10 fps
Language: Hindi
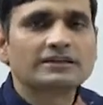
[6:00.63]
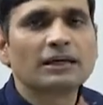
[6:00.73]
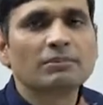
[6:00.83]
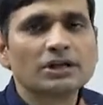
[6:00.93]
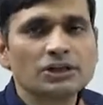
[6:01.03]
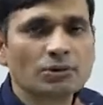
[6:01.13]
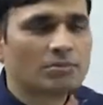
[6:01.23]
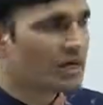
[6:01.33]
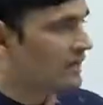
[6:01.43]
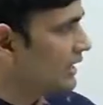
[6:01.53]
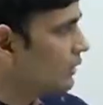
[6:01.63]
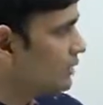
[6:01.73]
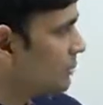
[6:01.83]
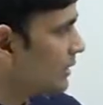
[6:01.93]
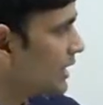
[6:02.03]
सार्वजनिक जीवन में आकर के
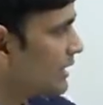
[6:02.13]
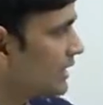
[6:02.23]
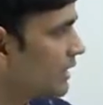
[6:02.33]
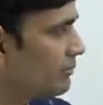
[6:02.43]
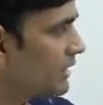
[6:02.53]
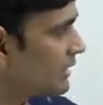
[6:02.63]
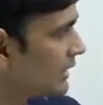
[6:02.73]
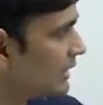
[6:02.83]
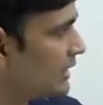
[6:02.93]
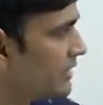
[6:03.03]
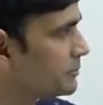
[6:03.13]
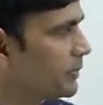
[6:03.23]
उसी प्रकार का काम करते हैं इस